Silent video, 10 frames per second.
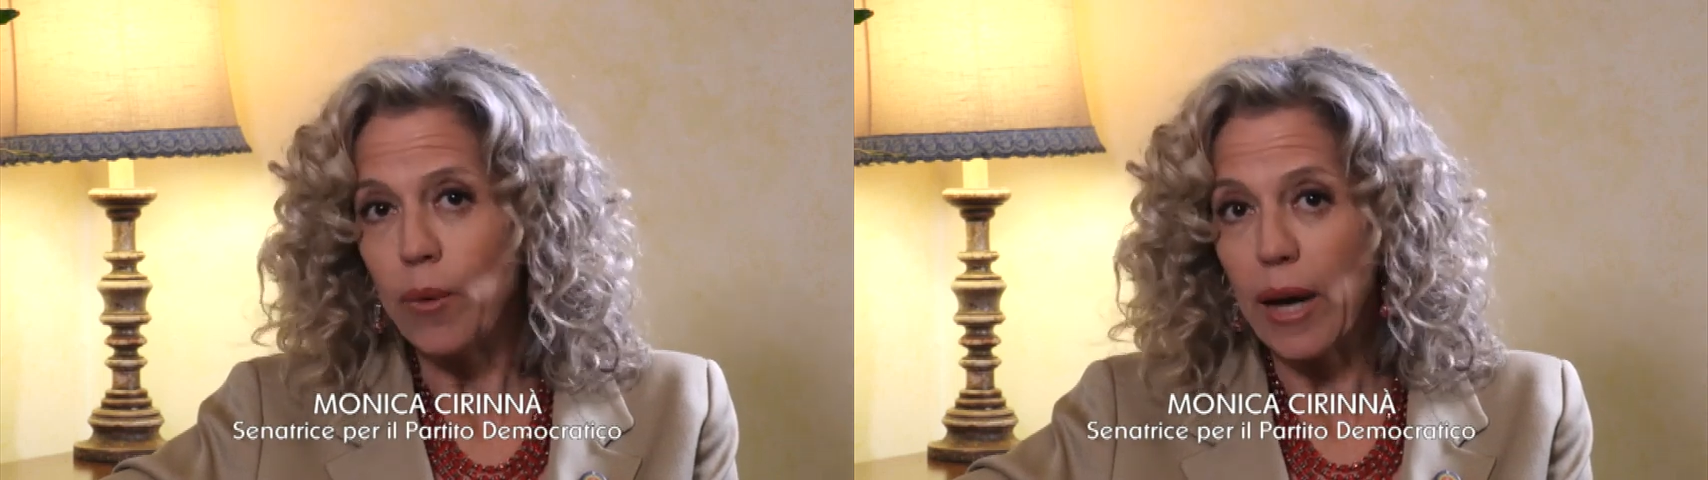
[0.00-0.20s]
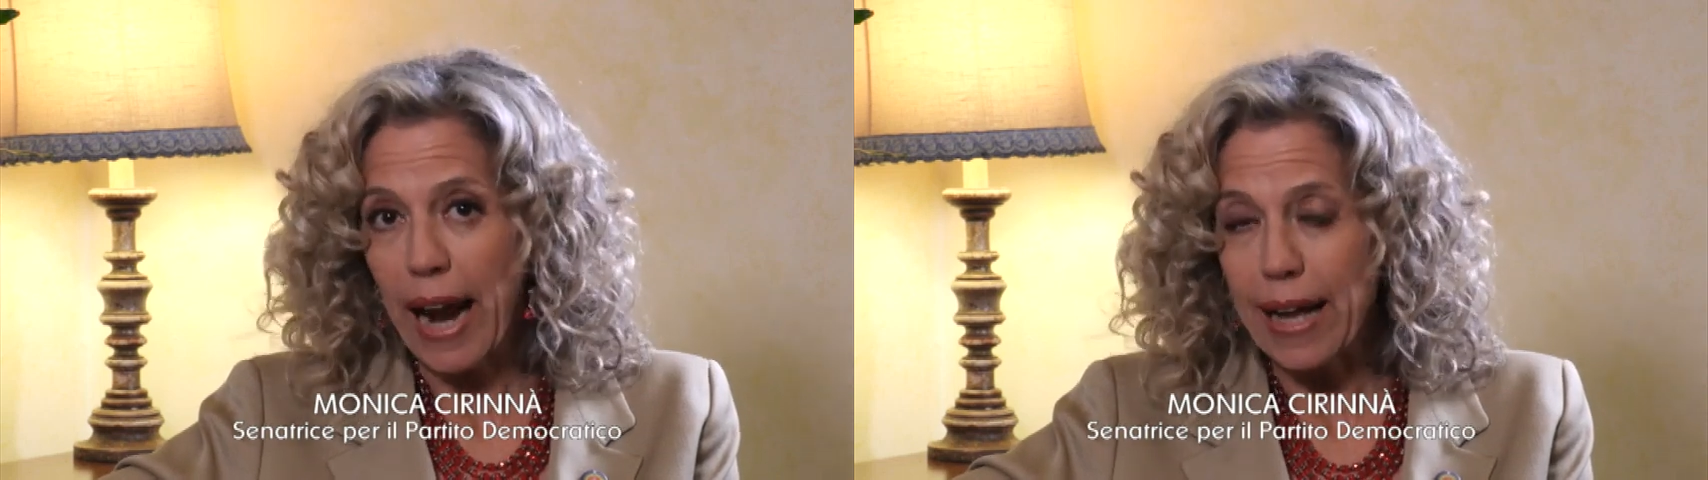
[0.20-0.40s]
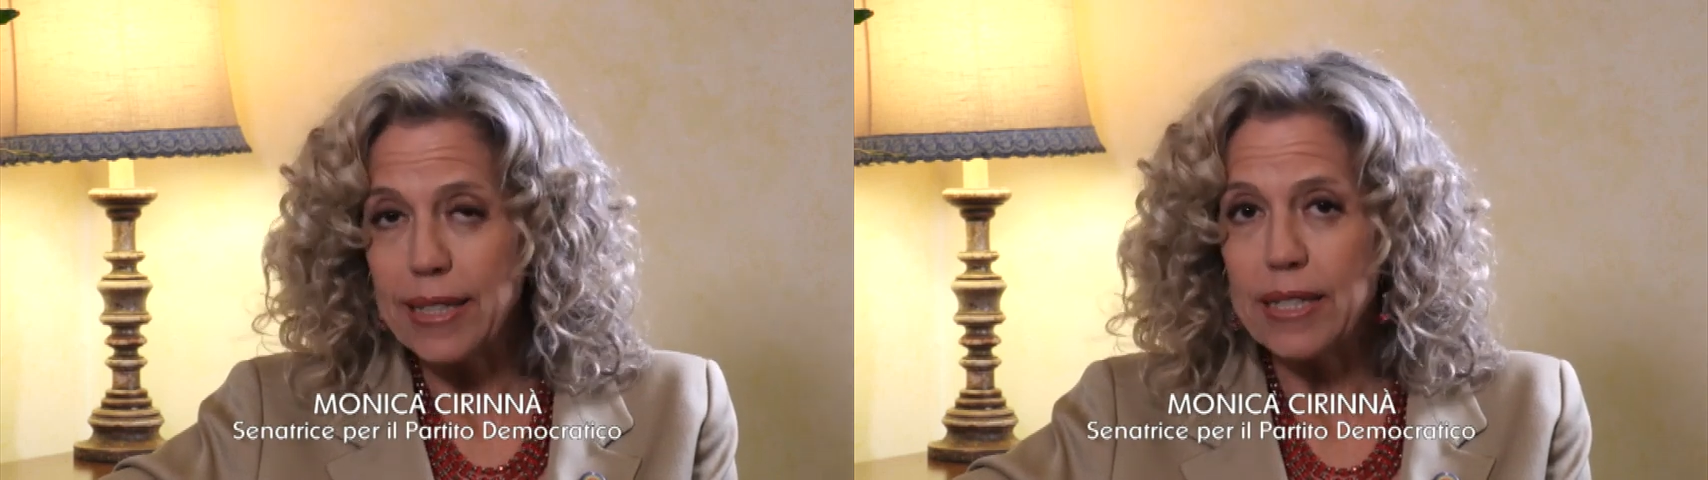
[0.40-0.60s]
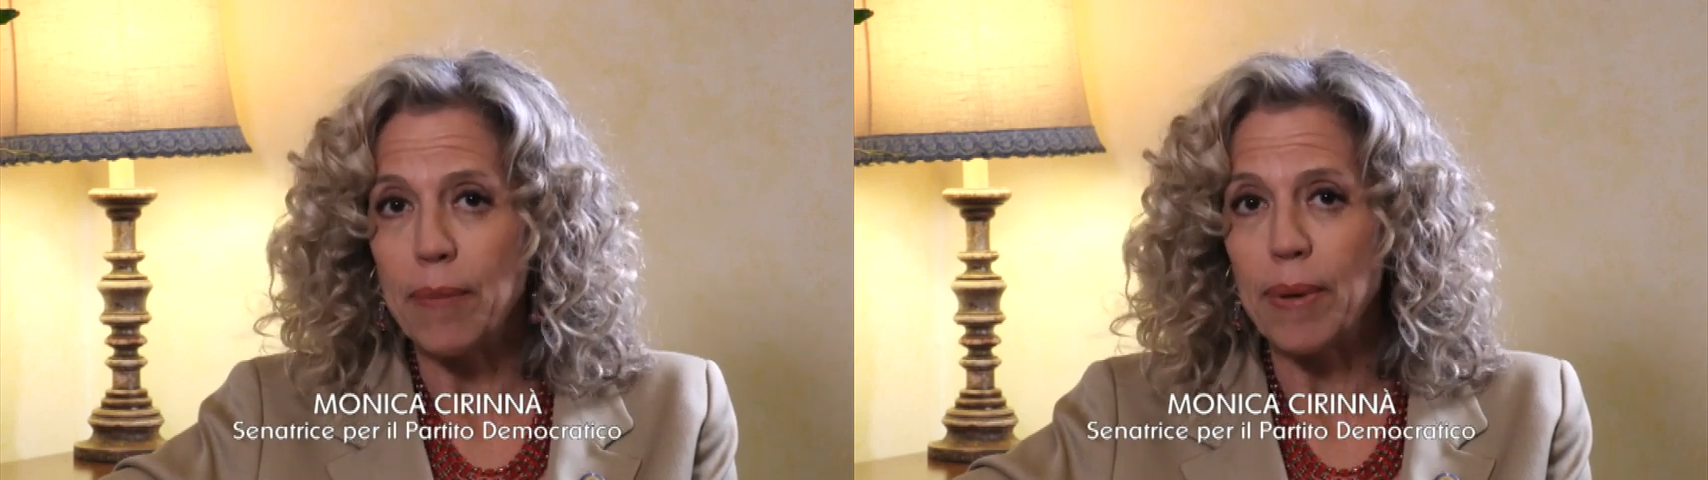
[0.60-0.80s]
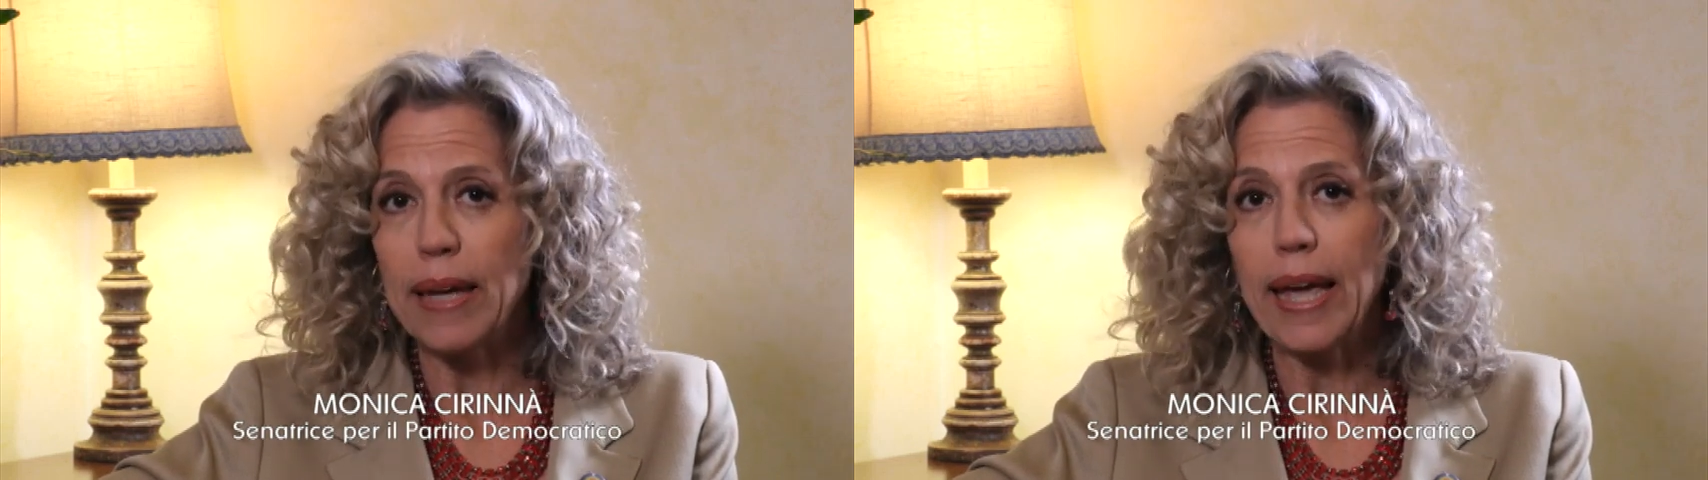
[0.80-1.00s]
un grazie
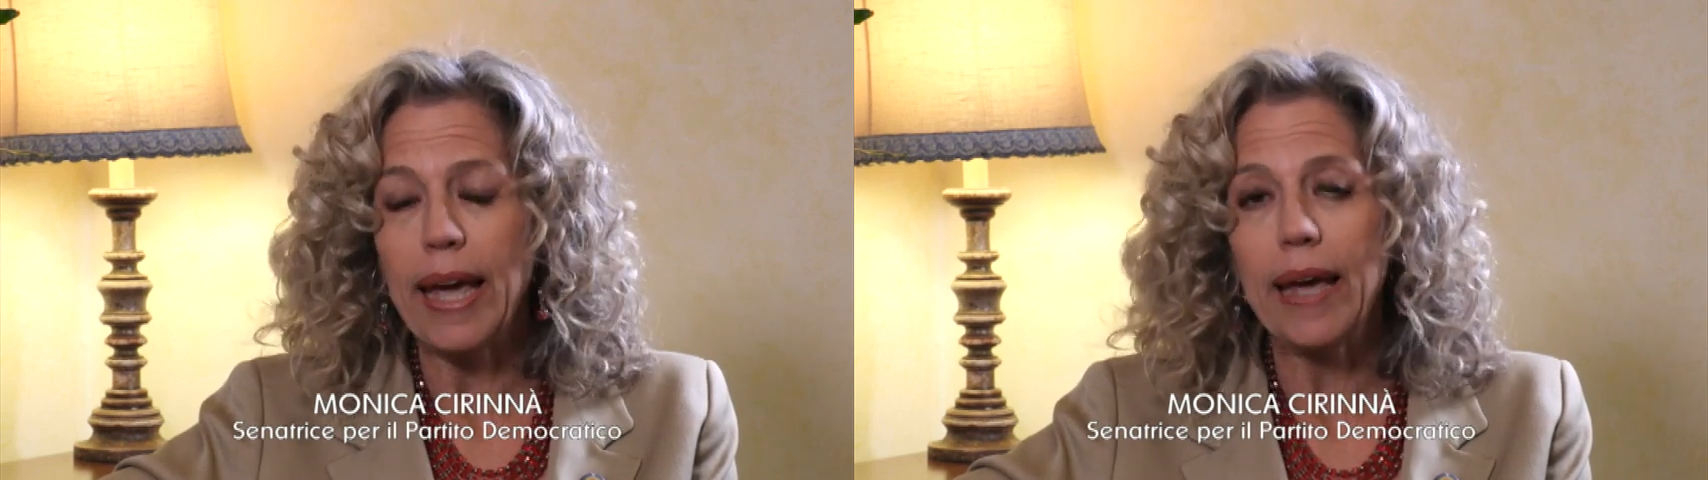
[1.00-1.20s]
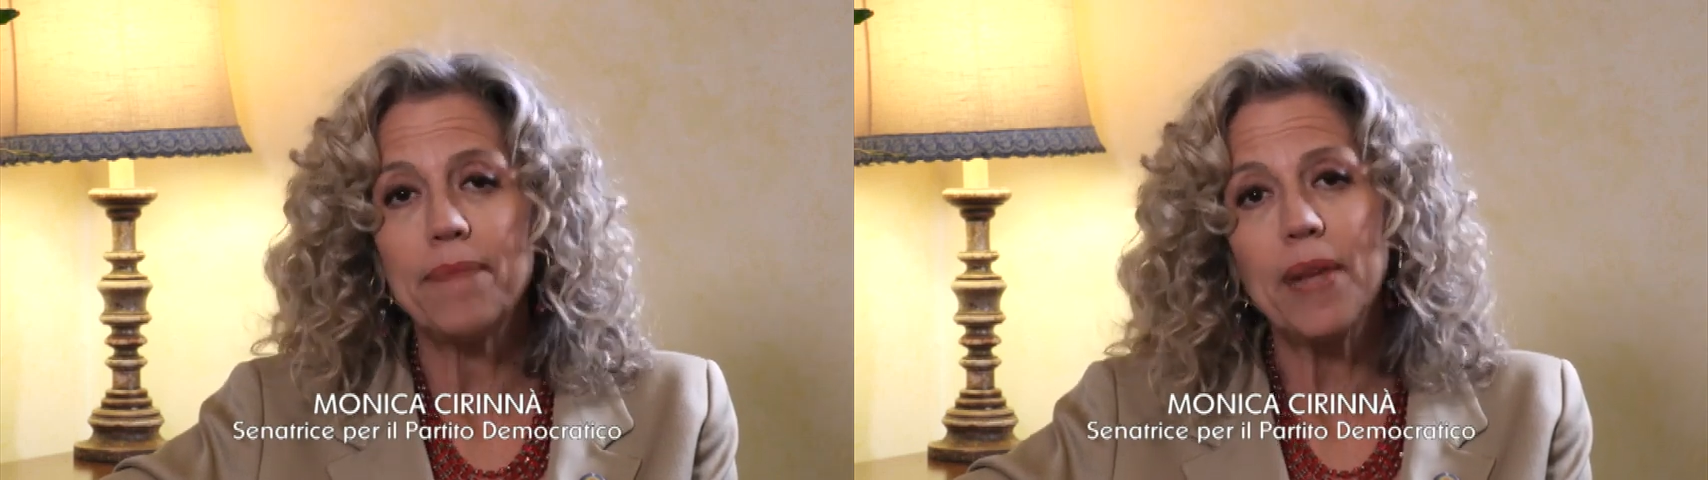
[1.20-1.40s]
perché